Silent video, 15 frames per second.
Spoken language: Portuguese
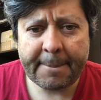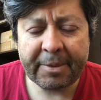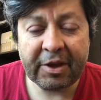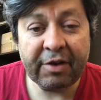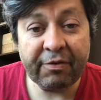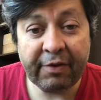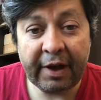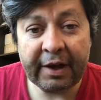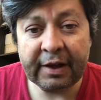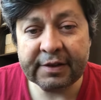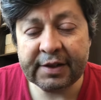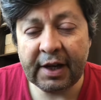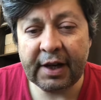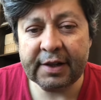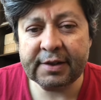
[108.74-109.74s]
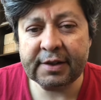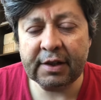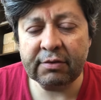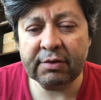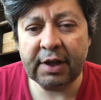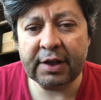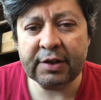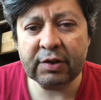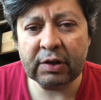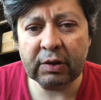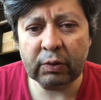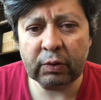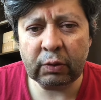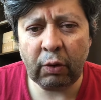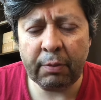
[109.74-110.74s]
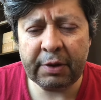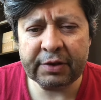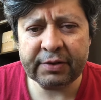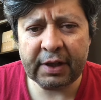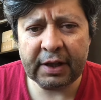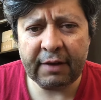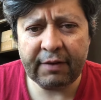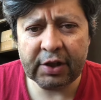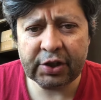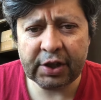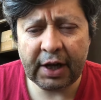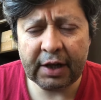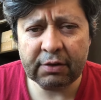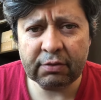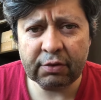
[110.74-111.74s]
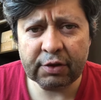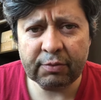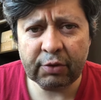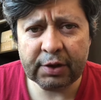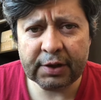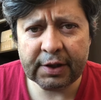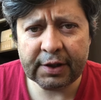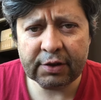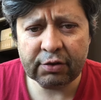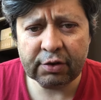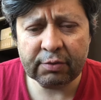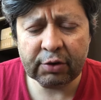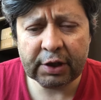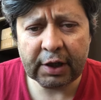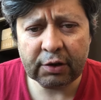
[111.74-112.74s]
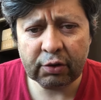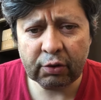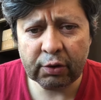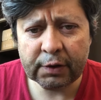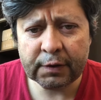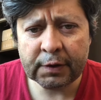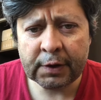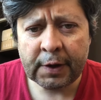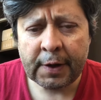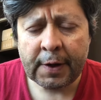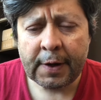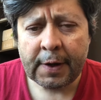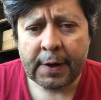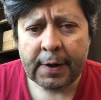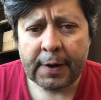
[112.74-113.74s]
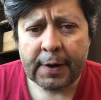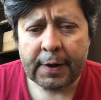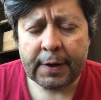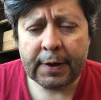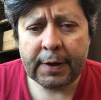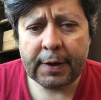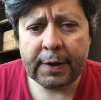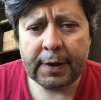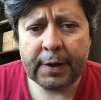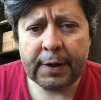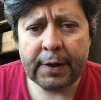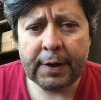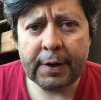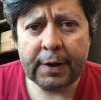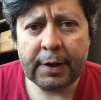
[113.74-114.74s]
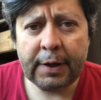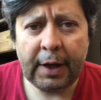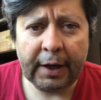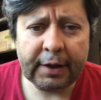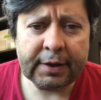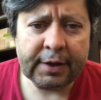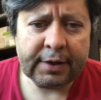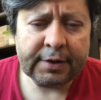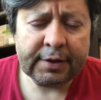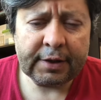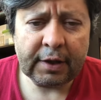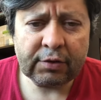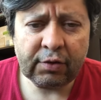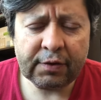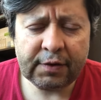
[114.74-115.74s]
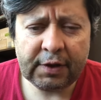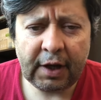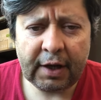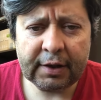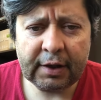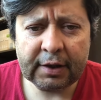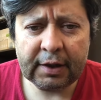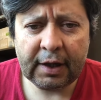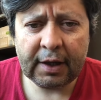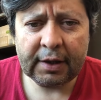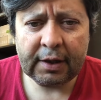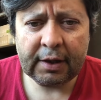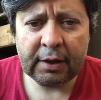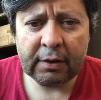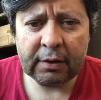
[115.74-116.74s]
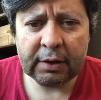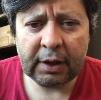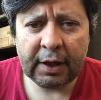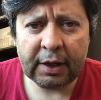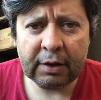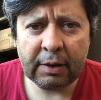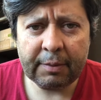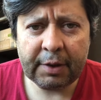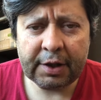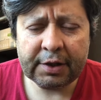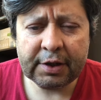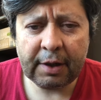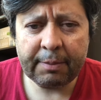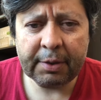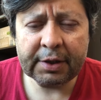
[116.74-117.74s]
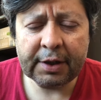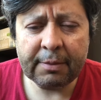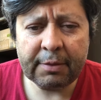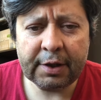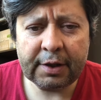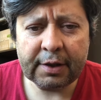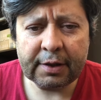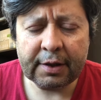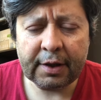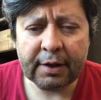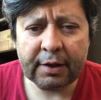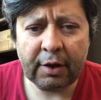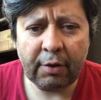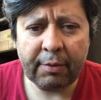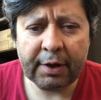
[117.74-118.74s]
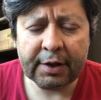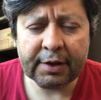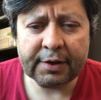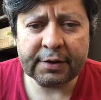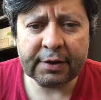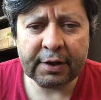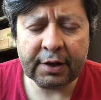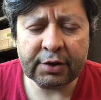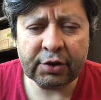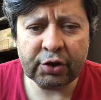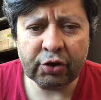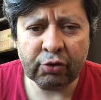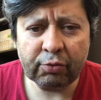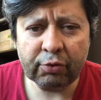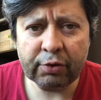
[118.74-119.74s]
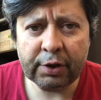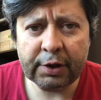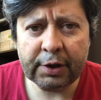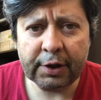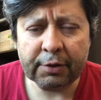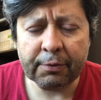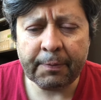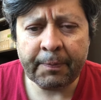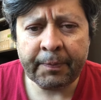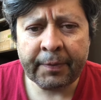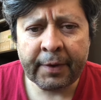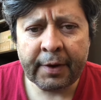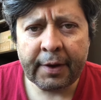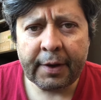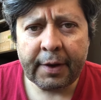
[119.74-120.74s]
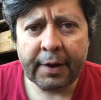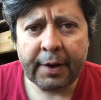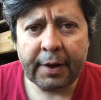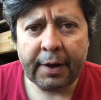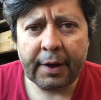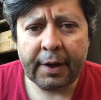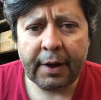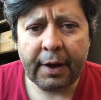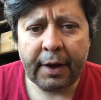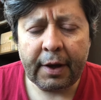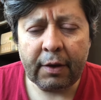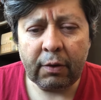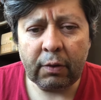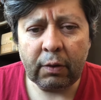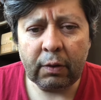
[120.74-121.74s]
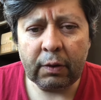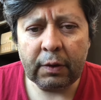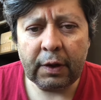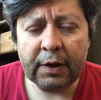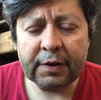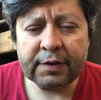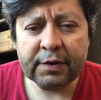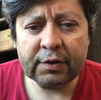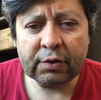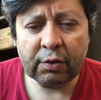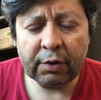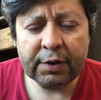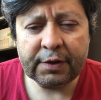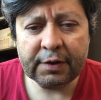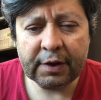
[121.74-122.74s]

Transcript: que vem se arrastando desde o começo da Lava Jato, 2013, 2014 e, e a crise associada clara, claramente à pandemia, né, que é uma crise que atingiu o mundo inteiro. É, esses dois,